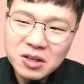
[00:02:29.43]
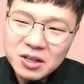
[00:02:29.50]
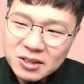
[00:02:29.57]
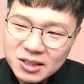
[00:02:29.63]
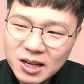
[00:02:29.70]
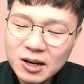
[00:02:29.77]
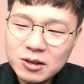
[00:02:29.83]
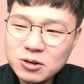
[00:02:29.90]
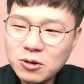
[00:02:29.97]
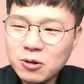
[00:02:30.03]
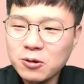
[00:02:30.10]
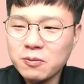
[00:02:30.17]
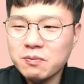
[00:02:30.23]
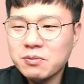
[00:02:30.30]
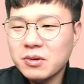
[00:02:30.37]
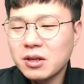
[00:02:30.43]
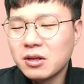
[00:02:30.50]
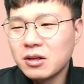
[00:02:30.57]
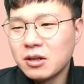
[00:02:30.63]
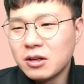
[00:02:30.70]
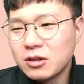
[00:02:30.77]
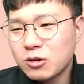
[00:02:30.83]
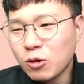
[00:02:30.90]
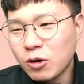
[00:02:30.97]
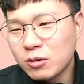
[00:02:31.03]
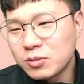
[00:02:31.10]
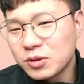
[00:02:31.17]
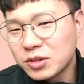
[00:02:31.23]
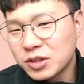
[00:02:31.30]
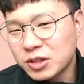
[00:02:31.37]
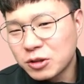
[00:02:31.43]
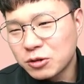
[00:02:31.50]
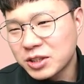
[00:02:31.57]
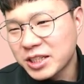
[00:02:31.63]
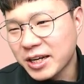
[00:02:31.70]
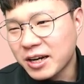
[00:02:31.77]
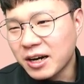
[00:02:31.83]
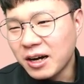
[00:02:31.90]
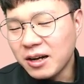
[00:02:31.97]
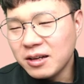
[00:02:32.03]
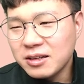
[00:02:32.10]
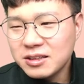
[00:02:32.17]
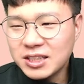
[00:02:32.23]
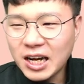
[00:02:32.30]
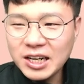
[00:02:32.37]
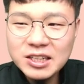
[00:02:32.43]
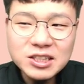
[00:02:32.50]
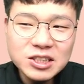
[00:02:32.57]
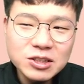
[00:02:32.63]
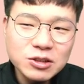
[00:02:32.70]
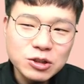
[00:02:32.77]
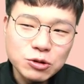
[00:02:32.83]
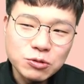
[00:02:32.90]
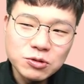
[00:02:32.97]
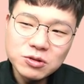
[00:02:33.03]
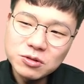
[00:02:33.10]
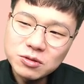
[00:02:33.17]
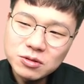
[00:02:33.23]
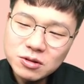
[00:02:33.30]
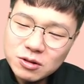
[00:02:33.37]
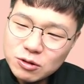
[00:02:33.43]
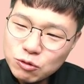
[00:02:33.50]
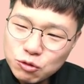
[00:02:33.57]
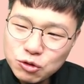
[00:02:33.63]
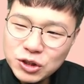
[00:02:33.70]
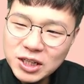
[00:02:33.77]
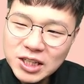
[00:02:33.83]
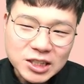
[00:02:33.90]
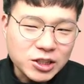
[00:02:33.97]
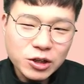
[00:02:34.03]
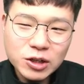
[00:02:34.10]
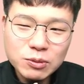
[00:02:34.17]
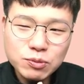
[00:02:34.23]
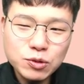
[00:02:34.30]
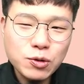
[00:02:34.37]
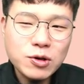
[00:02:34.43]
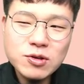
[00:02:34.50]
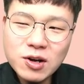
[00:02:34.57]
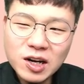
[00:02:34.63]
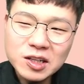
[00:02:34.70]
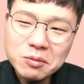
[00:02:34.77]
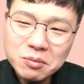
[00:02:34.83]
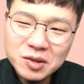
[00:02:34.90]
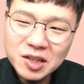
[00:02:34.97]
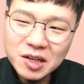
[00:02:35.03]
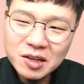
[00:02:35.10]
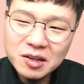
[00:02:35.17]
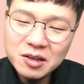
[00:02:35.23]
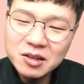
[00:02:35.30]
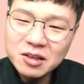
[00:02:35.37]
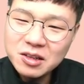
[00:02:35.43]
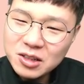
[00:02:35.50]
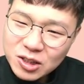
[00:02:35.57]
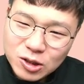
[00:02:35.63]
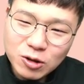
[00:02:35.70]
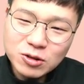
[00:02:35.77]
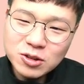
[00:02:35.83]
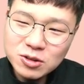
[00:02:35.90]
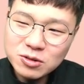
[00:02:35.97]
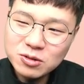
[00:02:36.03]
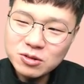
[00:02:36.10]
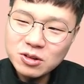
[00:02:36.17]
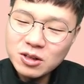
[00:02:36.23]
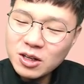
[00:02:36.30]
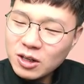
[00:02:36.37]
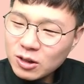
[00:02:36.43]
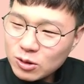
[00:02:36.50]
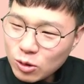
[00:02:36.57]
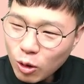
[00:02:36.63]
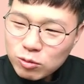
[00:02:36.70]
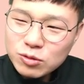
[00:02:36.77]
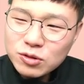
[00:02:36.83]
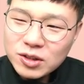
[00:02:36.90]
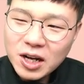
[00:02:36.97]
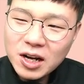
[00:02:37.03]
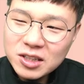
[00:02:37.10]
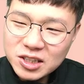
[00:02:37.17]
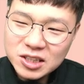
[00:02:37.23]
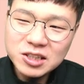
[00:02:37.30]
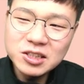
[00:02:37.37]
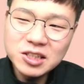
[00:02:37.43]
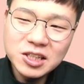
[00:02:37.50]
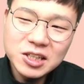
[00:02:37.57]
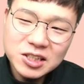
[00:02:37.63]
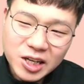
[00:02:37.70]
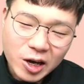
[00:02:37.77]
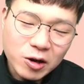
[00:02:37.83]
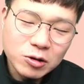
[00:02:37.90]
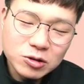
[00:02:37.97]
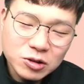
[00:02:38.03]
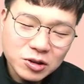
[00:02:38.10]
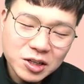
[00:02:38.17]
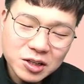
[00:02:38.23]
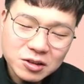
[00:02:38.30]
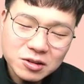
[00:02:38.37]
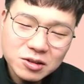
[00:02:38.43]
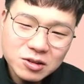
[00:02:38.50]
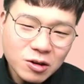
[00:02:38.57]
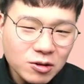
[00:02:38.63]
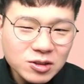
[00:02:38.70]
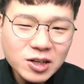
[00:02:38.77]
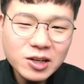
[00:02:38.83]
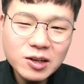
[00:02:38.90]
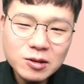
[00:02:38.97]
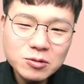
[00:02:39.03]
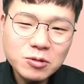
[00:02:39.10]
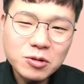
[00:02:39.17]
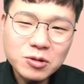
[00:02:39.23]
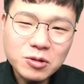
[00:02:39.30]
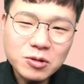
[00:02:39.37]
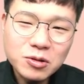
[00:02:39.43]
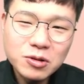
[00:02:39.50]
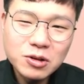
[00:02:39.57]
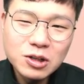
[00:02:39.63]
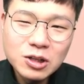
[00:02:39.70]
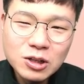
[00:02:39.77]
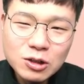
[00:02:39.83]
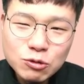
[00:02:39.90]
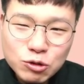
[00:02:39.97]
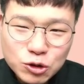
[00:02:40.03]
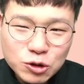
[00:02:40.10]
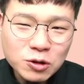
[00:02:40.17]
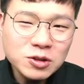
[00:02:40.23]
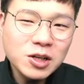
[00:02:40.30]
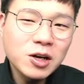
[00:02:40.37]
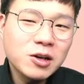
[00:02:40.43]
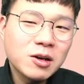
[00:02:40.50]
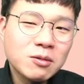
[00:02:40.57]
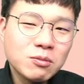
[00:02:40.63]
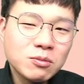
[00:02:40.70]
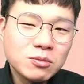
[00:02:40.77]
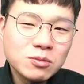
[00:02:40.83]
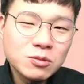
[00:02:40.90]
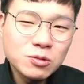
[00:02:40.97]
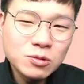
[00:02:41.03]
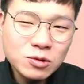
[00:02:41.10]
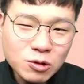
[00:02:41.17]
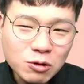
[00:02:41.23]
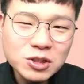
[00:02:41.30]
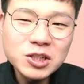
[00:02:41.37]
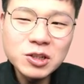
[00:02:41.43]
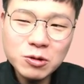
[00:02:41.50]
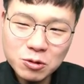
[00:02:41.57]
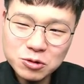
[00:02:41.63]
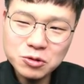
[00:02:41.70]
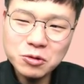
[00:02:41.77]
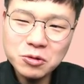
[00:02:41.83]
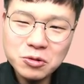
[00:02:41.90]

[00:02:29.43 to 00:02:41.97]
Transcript: 따라서 여러분들이 그리고 제가 살이 찌는 이유는 우리의 자제력이 부족해서가 아닙니다. 이것은 너무나 지극히 자연적인 현상이라는 거예요. 우리 유전자의 그냥 성질인 거죠.